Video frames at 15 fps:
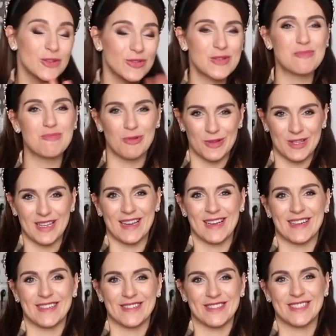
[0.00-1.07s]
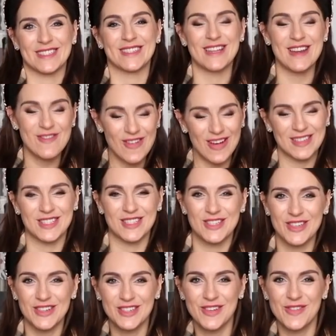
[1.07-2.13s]
Ну, вы поняли, короче. Наливайте
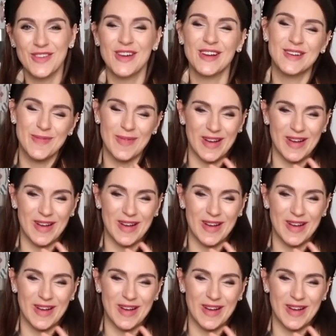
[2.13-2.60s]
чек кофеек и